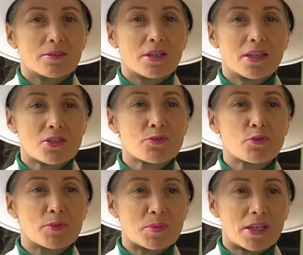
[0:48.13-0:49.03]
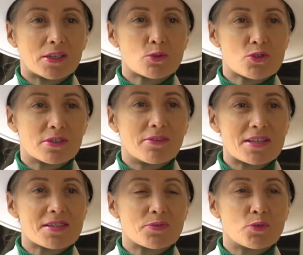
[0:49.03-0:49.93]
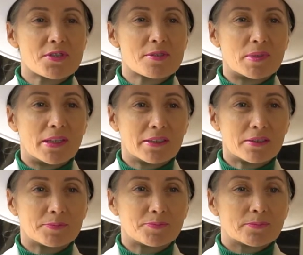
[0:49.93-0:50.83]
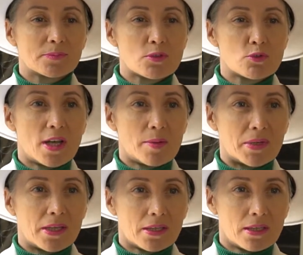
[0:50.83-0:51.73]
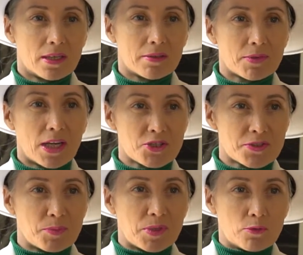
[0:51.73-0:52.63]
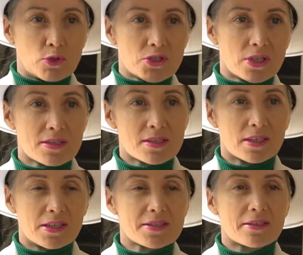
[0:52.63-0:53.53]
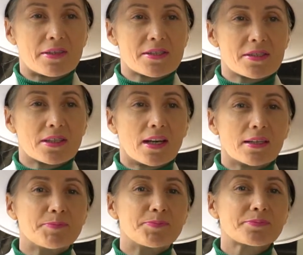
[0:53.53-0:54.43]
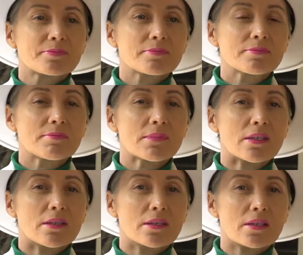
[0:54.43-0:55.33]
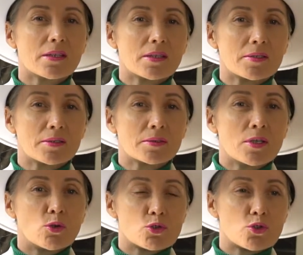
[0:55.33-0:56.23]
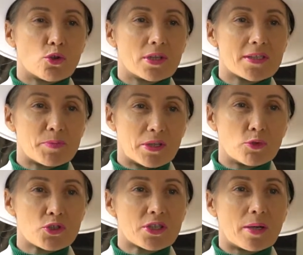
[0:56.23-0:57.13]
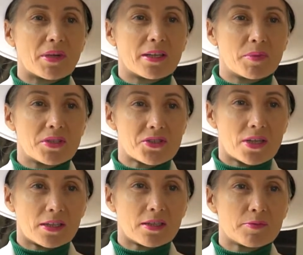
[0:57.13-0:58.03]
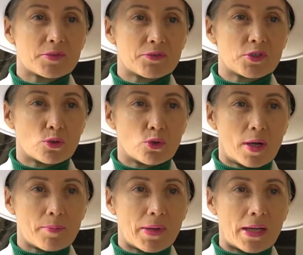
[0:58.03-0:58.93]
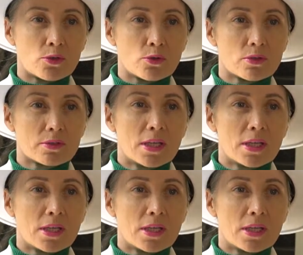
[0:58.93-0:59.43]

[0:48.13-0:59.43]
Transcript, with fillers: А я живу в Эмиратах уже 28 лет. Сюда я приехала в качестве переводчика с английского языка и устроилась переводчиком и администратором в нефтяную компанию